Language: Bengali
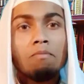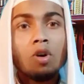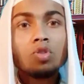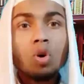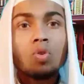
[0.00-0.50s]

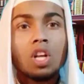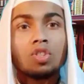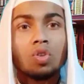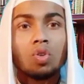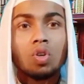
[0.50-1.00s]
বন্ধ
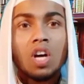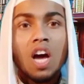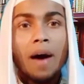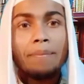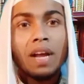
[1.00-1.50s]
করার জন্য
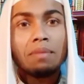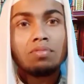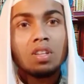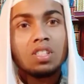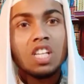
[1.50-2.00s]
আপনি
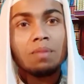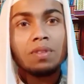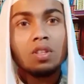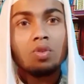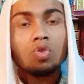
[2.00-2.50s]
আব্দুর রাজ্জাক
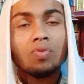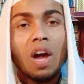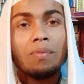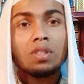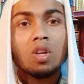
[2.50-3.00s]
বিন ইউসুফ
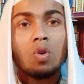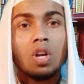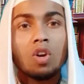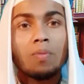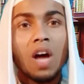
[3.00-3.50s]

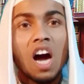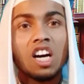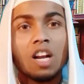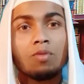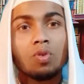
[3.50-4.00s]
হাফেজাহুল্লার উপরে
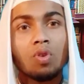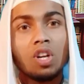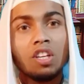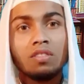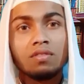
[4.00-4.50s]
আক্রমণ
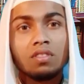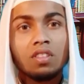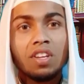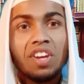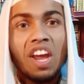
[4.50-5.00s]
করলেন
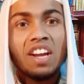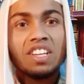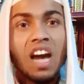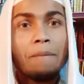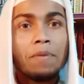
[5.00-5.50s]

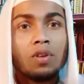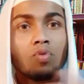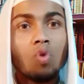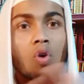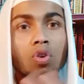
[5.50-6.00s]
এটি আপনি
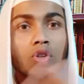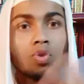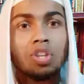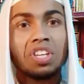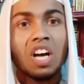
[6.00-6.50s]
কখনোই
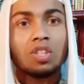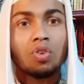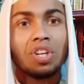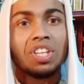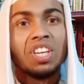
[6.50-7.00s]
সঠিক কাজ
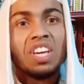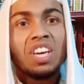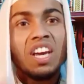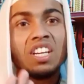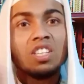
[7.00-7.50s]
করেনি
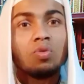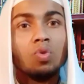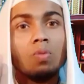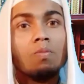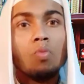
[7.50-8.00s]
এটি
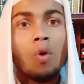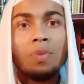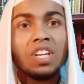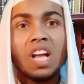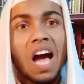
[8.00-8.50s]
কোনো
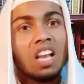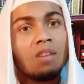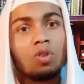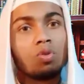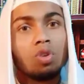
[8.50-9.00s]
মমিনের
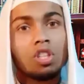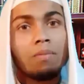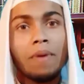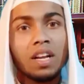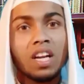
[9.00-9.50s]
আলামত হতে
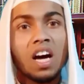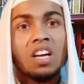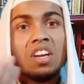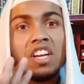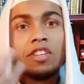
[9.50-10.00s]
পারে না
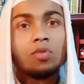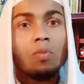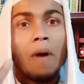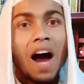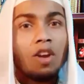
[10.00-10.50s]
এটি
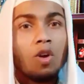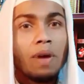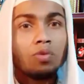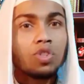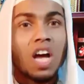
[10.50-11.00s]
কোনো ভালো
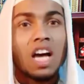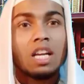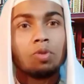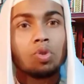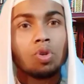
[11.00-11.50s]
মানুষের
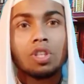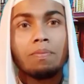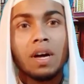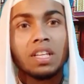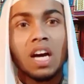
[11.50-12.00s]
আলামত হতে
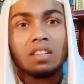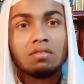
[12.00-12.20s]
পারে না